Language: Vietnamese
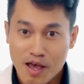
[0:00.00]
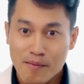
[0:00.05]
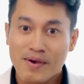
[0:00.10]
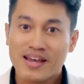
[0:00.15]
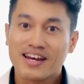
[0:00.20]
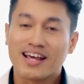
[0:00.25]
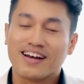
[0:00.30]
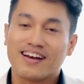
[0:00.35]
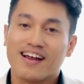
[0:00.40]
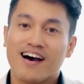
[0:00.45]

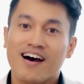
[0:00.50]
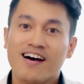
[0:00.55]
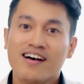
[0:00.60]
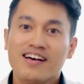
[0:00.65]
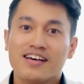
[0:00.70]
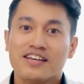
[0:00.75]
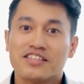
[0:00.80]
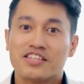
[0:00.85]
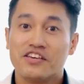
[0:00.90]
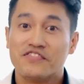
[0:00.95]
Bên cạnh đó,
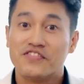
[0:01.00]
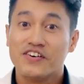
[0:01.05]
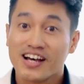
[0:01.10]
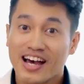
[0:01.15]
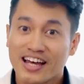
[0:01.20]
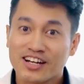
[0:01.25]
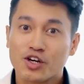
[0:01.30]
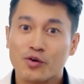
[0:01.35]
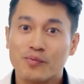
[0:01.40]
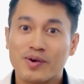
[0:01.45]
chị Phương
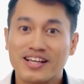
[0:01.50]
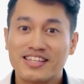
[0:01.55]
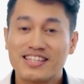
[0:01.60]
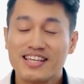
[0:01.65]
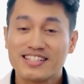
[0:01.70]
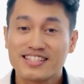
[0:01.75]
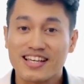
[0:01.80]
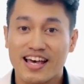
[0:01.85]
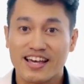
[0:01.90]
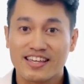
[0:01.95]
Anh cũng đã
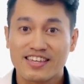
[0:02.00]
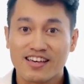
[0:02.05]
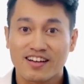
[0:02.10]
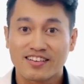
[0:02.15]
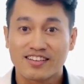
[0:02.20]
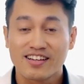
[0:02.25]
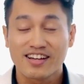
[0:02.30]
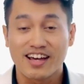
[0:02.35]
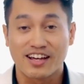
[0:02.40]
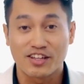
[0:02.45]
chia sẻ
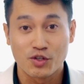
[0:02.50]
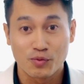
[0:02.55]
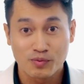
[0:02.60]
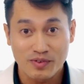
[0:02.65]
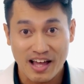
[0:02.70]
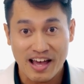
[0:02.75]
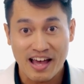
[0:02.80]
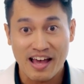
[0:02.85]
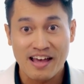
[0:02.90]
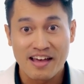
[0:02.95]
cho tất cả chúng
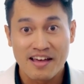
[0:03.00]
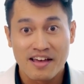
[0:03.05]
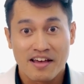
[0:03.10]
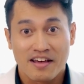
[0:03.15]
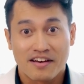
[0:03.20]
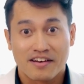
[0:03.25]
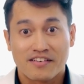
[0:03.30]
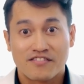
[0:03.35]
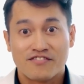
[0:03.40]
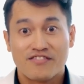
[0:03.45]
ta
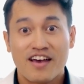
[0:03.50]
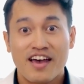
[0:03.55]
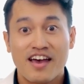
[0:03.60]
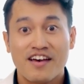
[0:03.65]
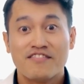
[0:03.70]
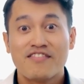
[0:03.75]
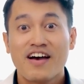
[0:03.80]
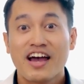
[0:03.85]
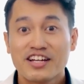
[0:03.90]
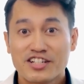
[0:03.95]

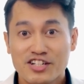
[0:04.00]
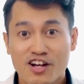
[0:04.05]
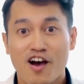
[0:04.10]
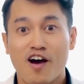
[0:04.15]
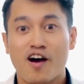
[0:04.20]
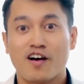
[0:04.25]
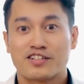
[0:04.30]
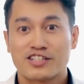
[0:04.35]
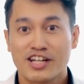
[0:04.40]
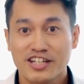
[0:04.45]
về vai
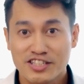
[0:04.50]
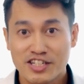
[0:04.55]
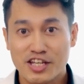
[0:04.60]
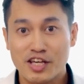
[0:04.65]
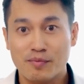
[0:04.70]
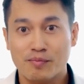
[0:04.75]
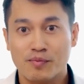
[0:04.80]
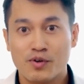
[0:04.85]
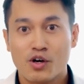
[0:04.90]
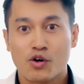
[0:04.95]
trò trách
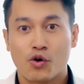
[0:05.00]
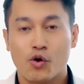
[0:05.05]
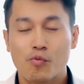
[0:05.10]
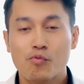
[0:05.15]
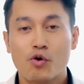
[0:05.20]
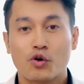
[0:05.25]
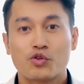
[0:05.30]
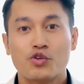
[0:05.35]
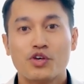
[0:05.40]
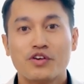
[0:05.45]
nhiệm của
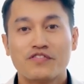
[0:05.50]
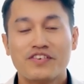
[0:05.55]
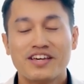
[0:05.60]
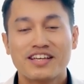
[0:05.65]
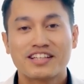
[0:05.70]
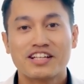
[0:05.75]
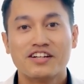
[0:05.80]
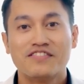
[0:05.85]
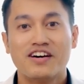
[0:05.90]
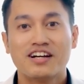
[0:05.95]
một chuyên
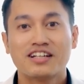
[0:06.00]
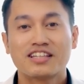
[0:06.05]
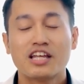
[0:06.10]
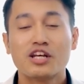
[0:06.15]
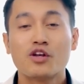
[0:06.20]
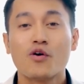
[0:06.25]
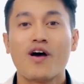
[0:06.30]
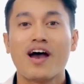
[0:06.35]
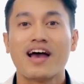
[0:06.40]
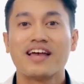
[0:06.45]
viên tư vấn
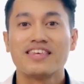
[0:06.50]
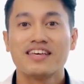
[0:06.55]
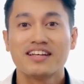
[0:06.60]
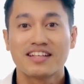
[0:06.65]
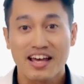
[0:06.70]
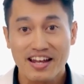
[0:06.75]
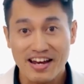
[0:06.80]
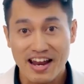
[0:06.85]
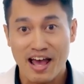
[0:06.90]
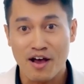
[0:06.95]
tinh hoa như
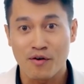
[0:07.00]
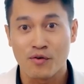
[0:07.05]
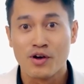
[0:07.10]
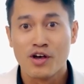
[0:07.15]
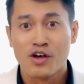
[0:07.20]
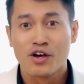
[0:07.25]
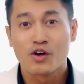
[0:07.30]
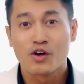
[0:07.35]
thế nào,